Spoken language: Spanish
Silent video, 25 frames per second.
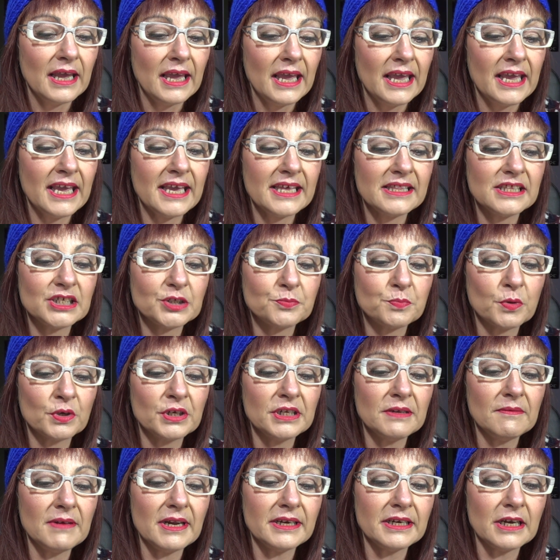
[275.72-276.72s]
Eh,
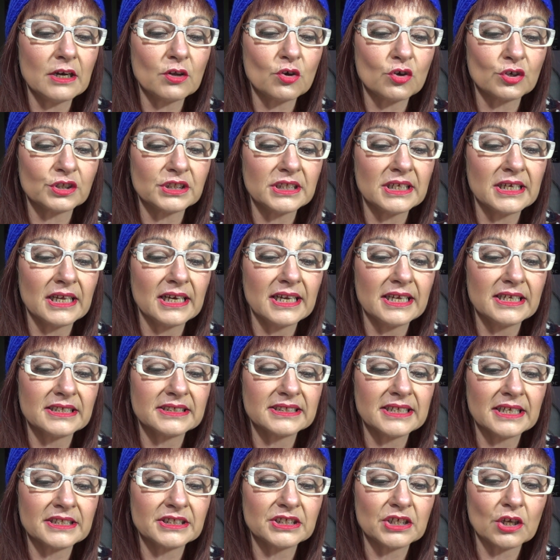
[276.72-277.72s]
disponible en el corte inglés,
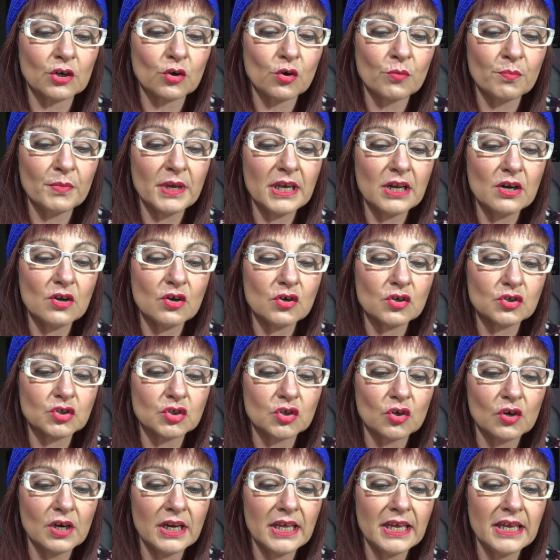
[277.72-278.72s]
Sánchez Romero,
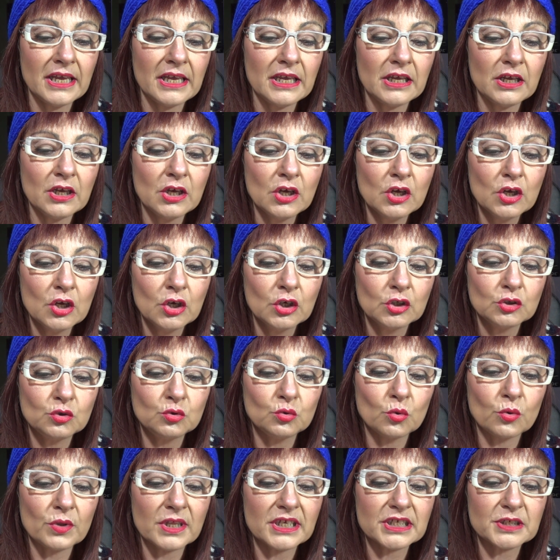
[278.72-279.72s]
Solé,
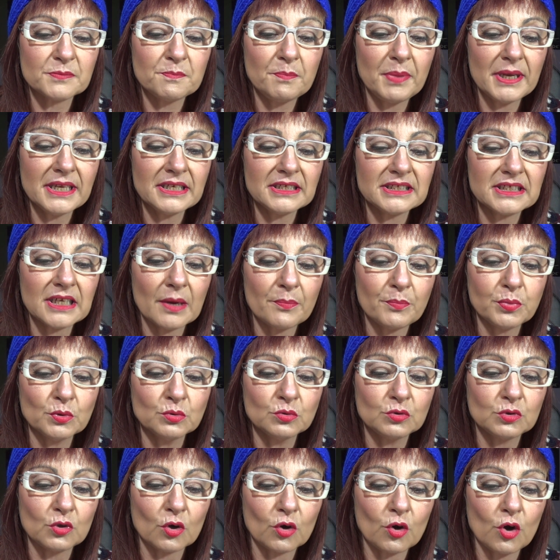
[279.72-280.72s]

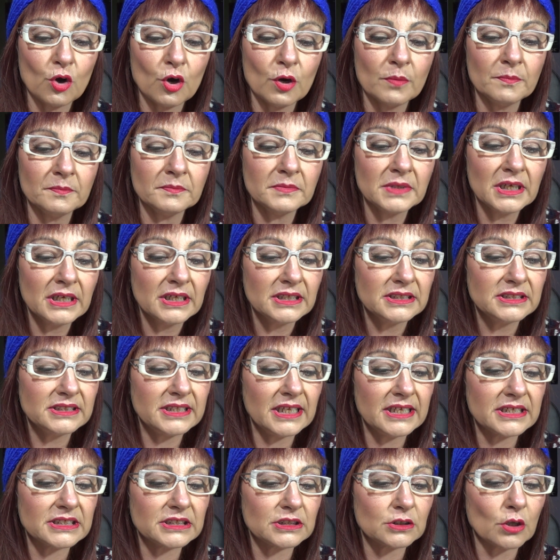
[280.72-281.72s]
tudespensa.com,
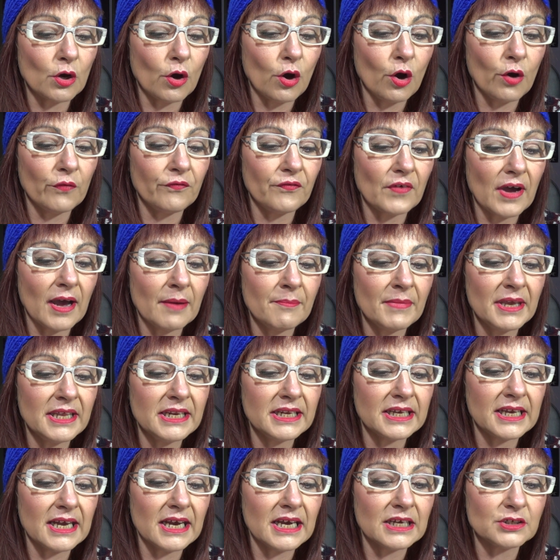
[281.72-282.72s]
Test of
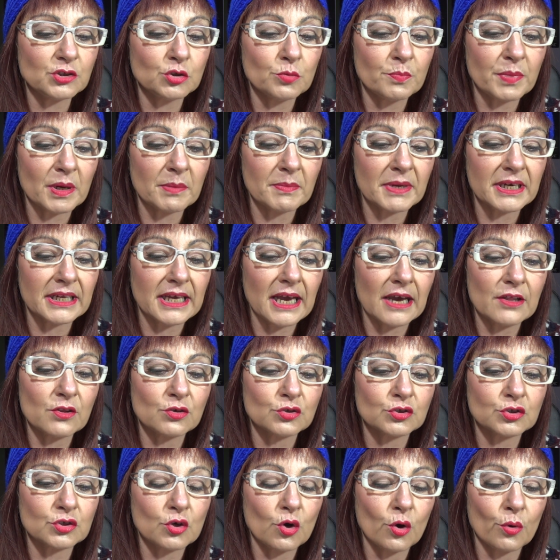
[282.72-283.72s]
America,
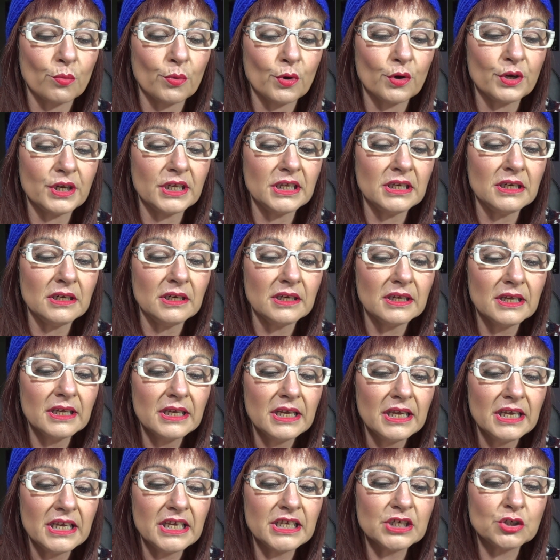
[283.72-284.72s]
Supermercados Coborin
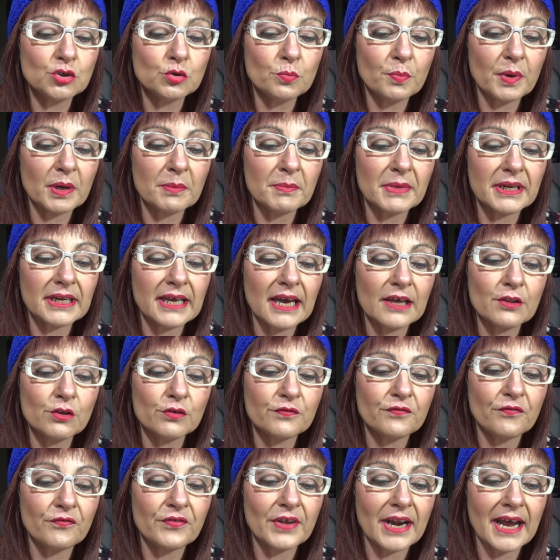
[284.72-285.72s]
y Supermercado
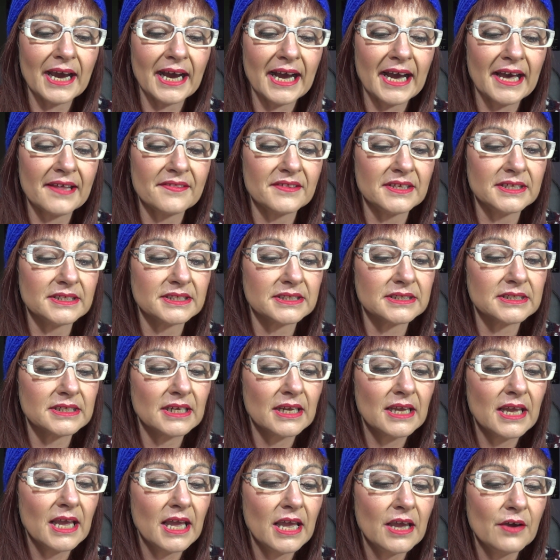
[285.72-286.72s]
Fragadis.
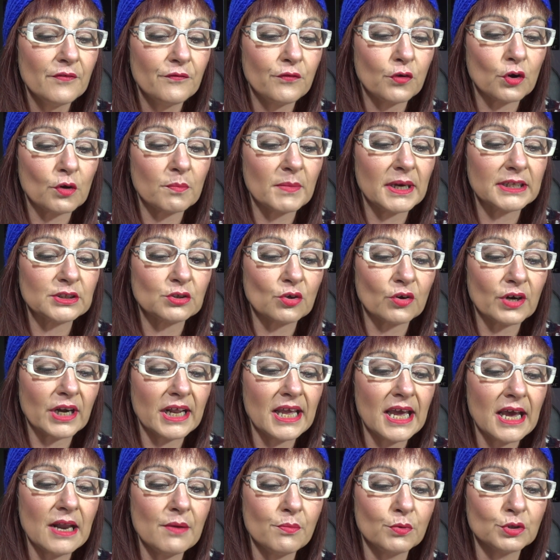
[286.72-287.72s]
Formato
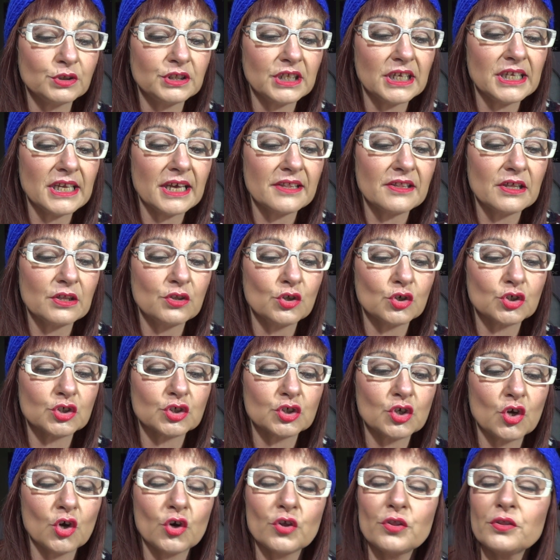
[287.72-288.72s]
real, botella de
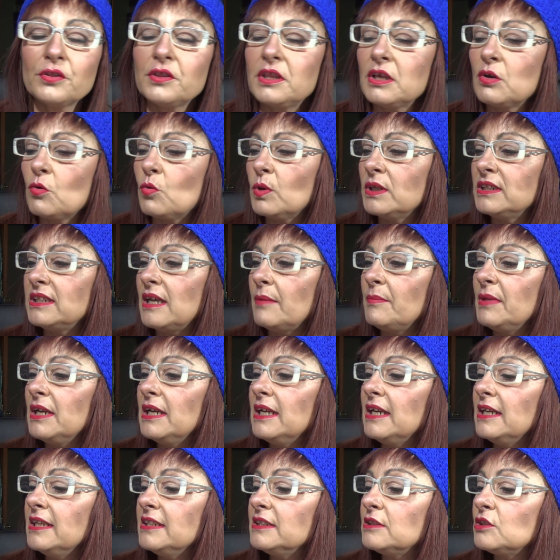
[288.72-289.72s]
2,50
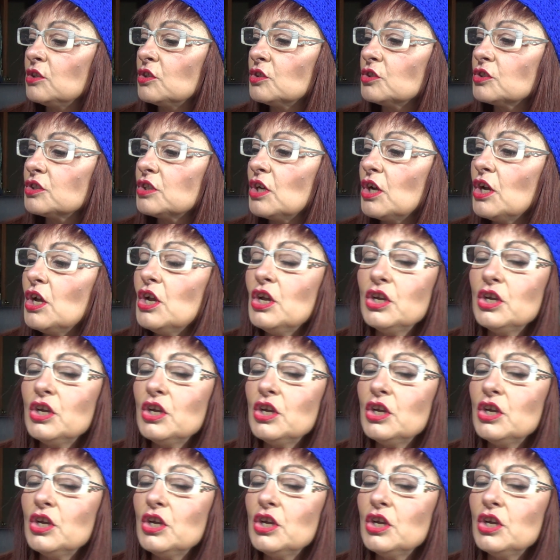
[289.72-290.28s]
mililitros.